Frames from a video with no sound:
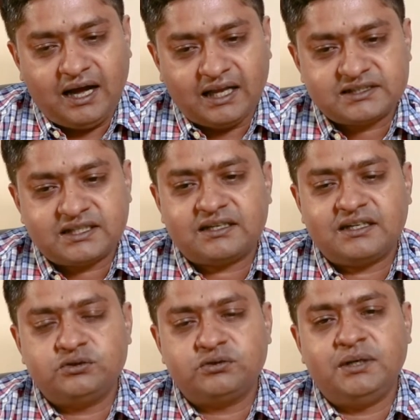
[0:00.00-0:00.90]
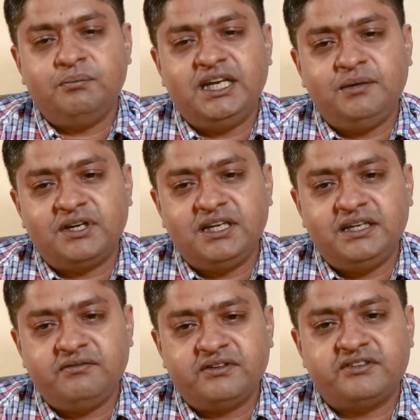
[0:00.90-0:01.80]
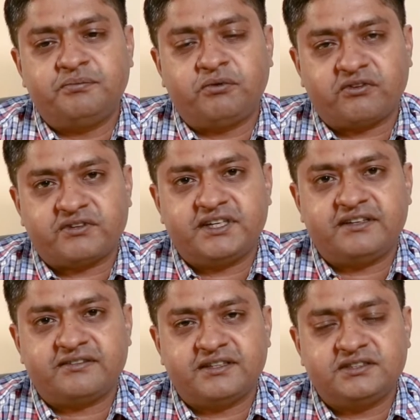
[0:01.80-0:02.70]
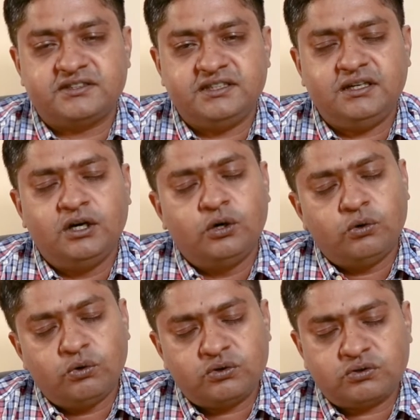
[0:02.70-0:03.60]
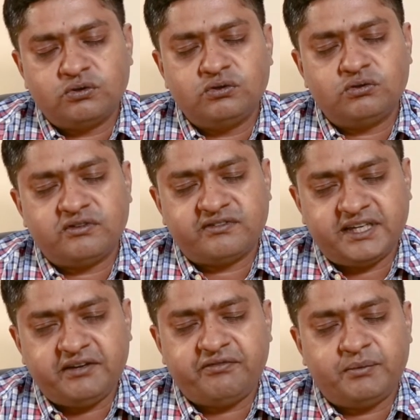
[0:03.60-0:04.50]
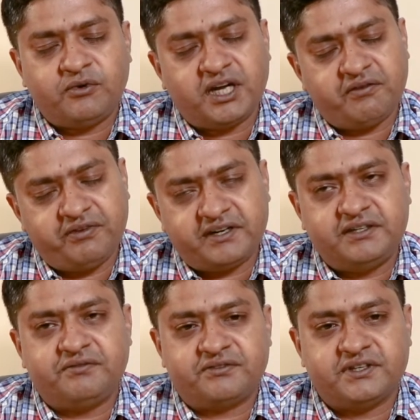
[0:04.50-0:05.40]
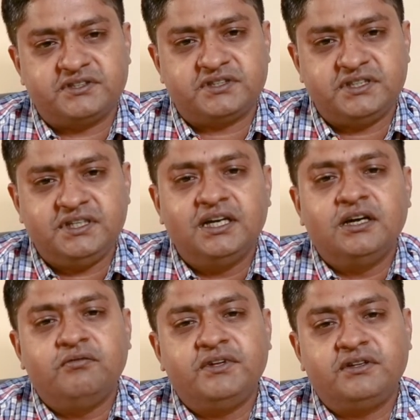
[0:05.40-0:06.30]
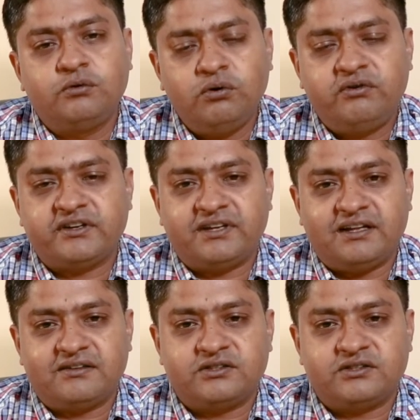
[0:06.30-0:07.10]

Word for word: আজকালকার যুগে মিনিমালি ইনভেসিভ প্রস্টেটিক সার্জারি অত্যন্ত সেফ এবং এফেক্টিভ সার্জারি উইথ গুড রেজাল্টস